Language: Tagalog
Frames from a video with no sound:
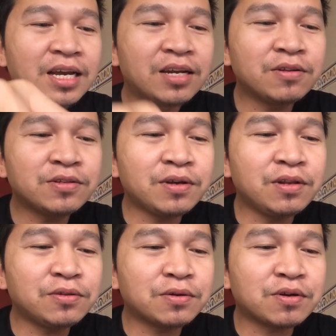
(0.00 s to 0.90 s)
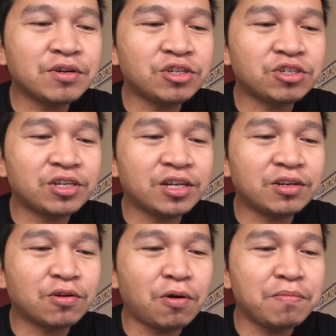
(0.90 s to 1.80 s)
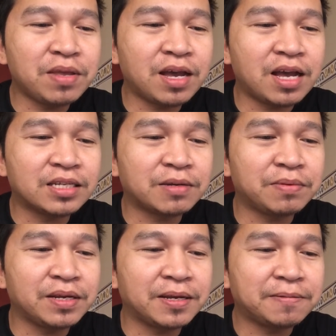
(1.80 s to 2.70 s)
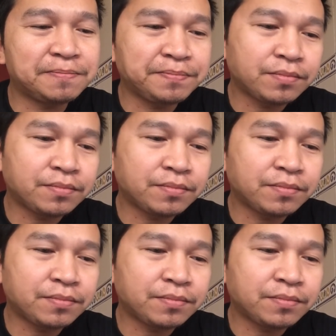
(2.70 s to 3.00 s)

And also, hello to Christian Comia. Sabi niya,